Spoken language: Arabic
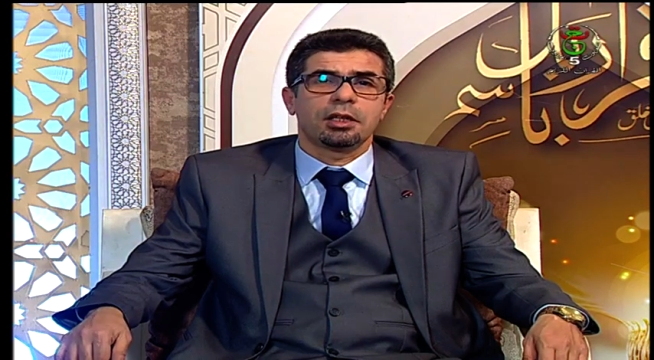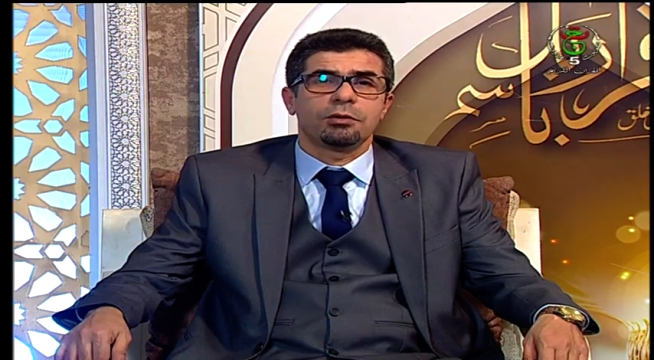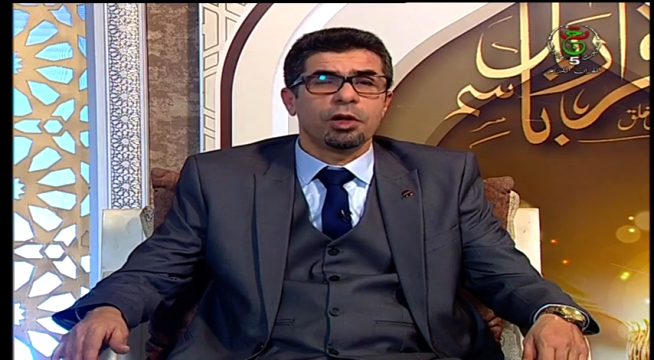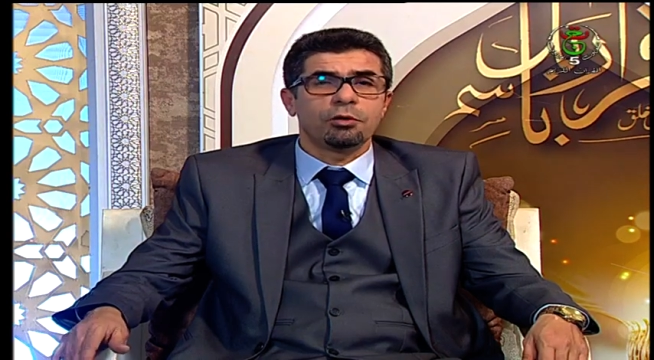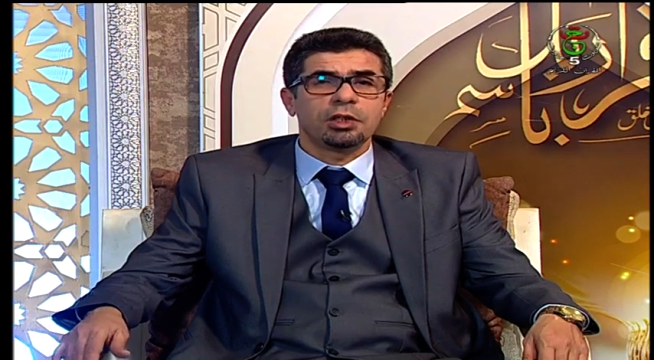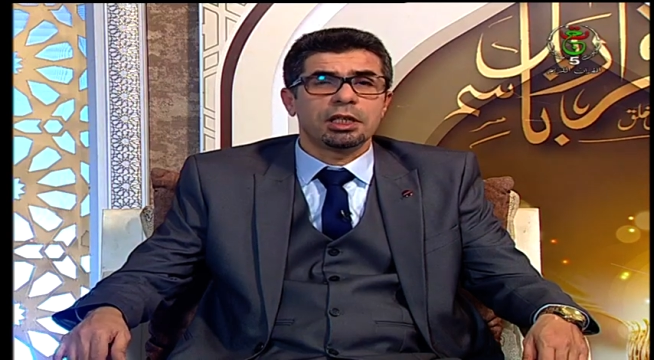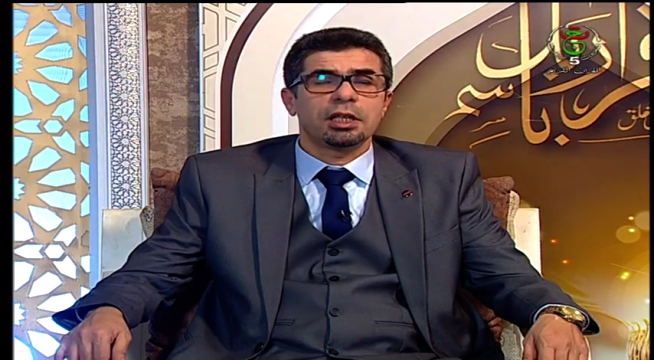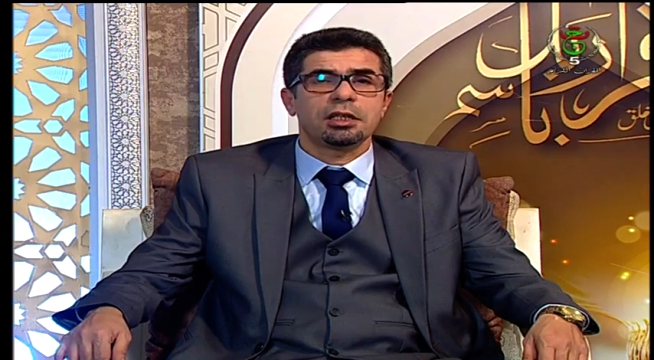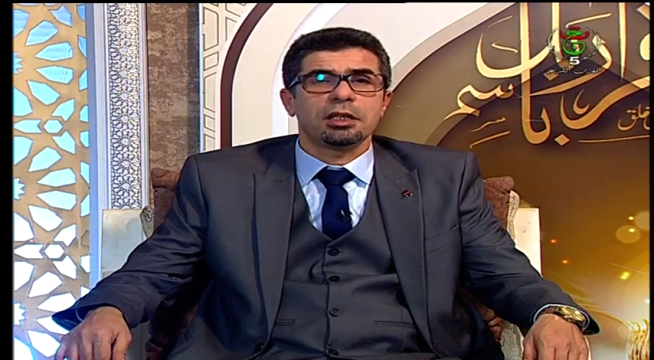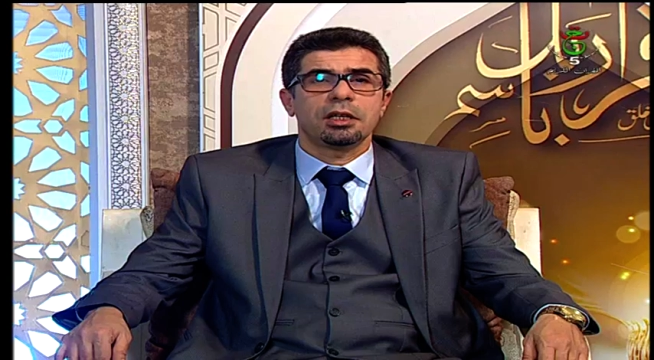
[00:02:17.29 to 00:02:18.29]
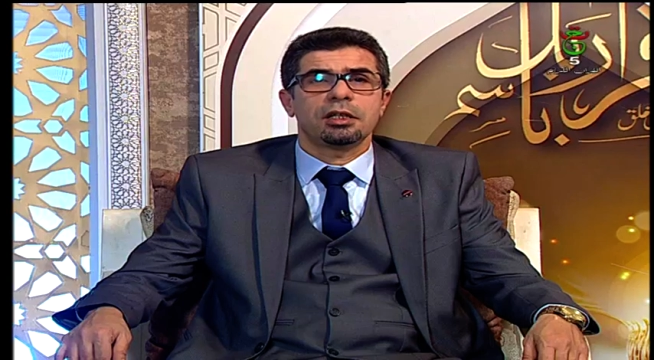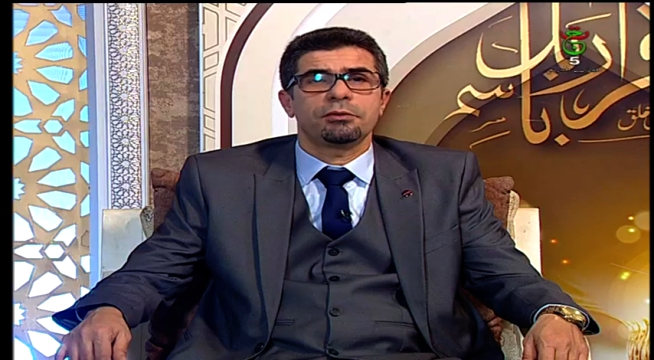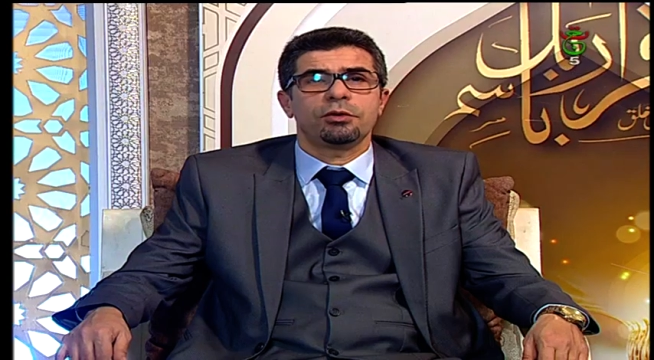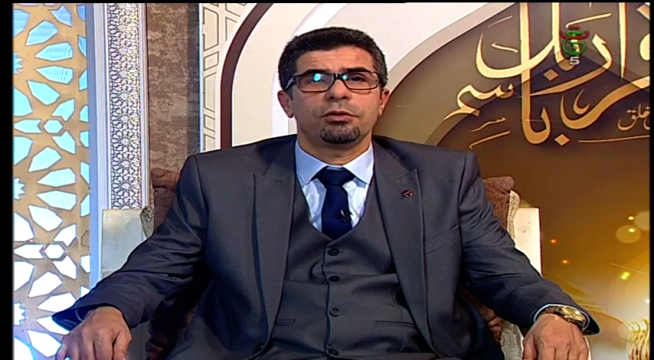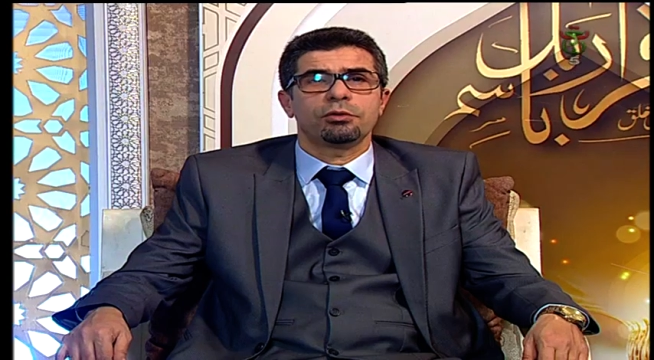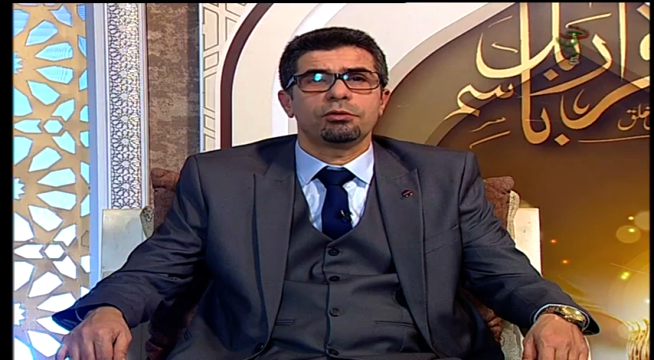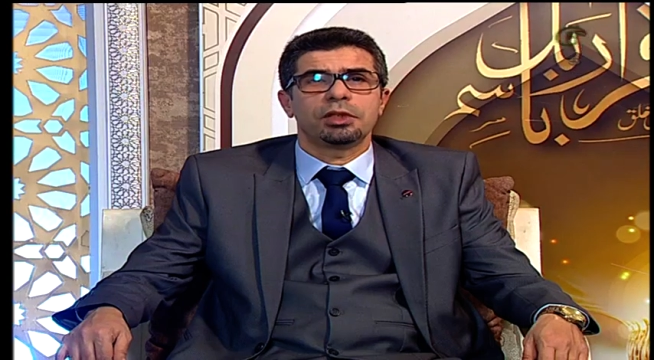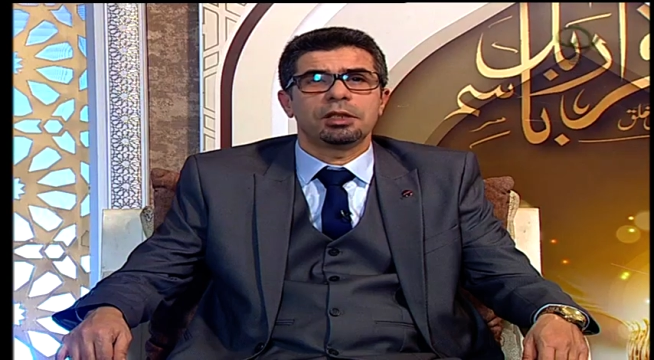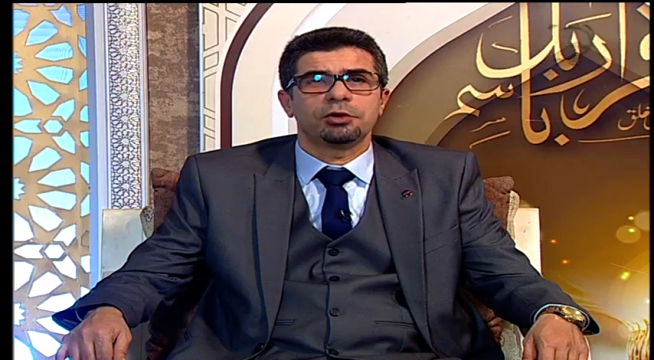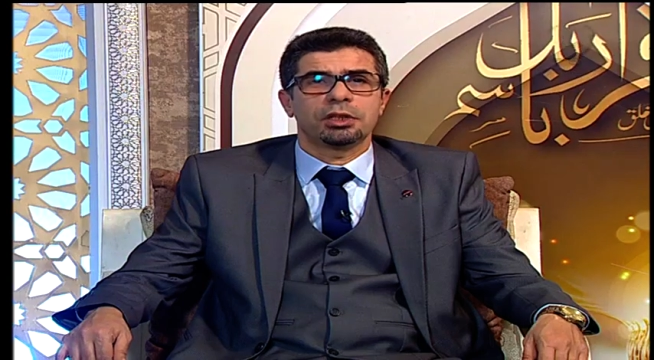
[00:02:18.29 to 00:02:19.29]
وأوليائها في العقود
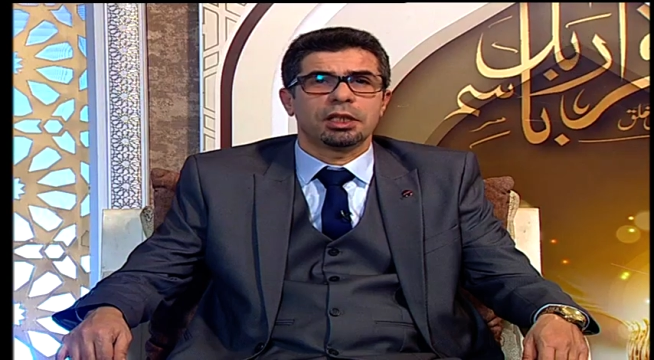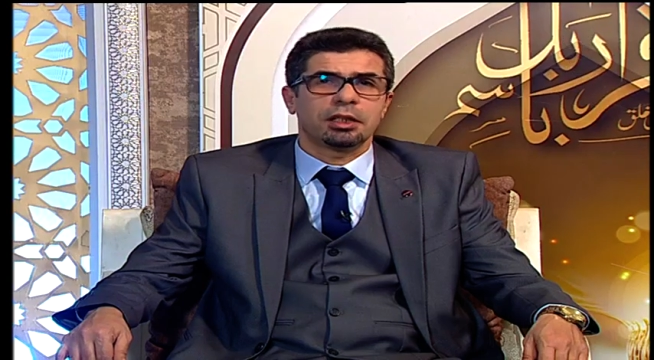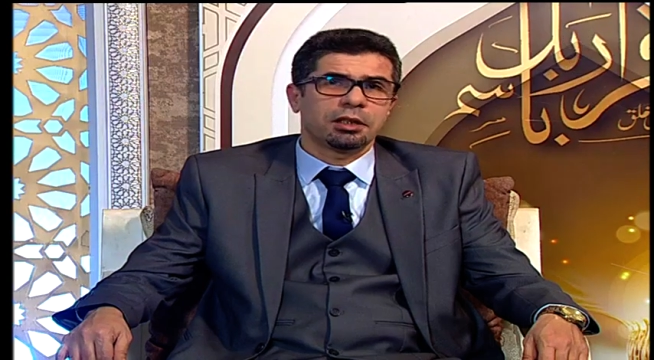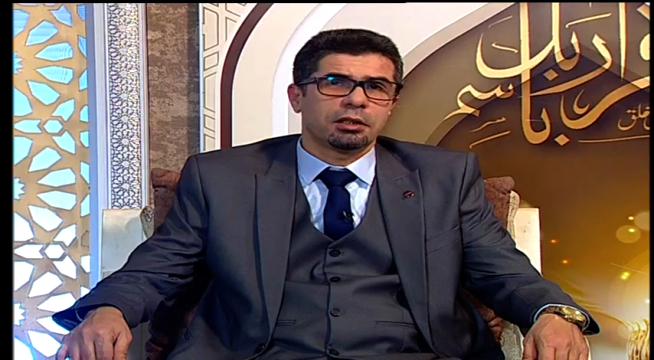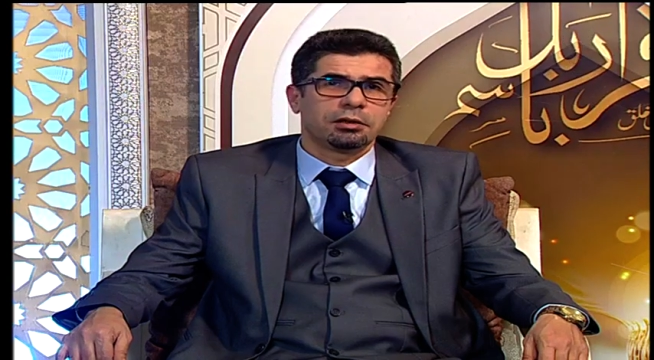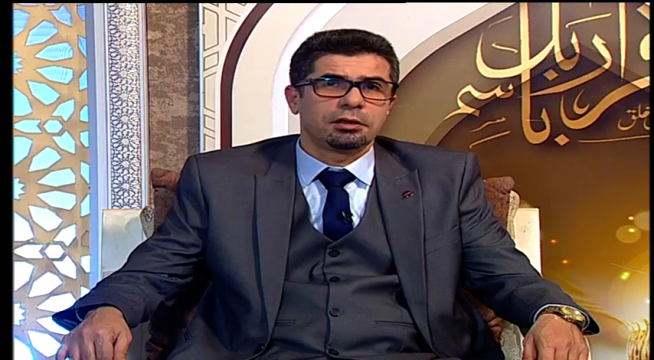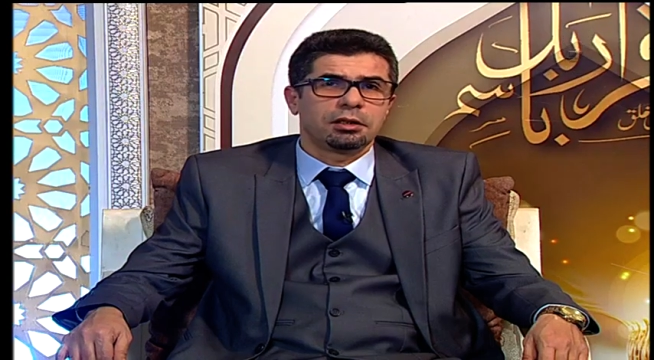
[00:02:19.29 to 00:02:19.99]
المتأخرة